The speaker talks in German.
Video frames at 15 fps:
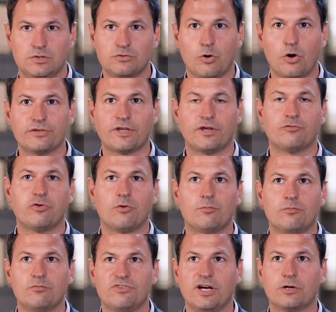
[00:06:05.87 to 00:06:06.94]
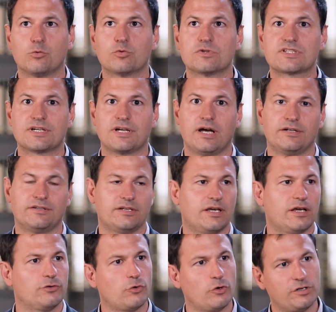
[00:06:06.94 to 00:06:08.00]
doch dann vom Wirkungsgrad
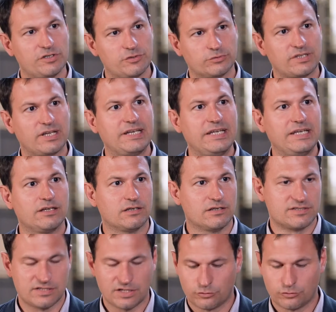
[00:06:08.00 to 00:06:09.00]
her deutlich unterlegen ist.